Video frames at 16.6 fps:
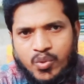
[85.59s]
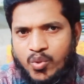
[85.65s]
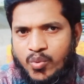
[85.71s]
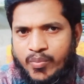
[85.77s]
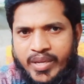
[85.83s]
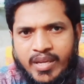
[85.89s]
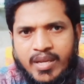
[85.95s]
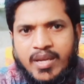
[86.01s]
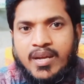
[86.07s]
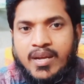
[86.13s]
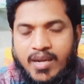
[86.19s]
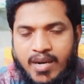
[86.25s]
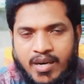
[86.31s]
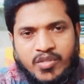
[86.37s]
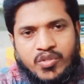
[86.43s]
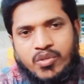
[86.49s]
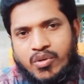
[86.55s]
খুবই
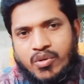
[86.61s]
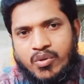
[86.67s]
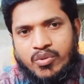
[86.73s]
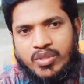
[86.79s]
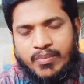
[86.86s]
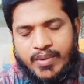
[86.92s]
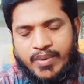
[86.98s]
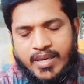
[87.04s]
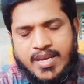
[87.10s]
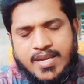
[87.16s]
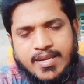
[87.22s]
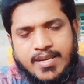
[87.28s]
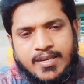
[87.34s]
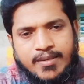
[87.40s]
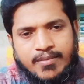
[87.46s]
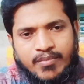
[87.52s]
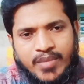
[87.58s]
কার্যকর হতে পারে
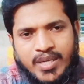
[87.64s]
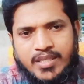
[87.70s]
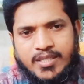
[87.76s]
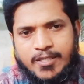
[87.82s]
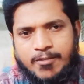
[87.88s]
বাট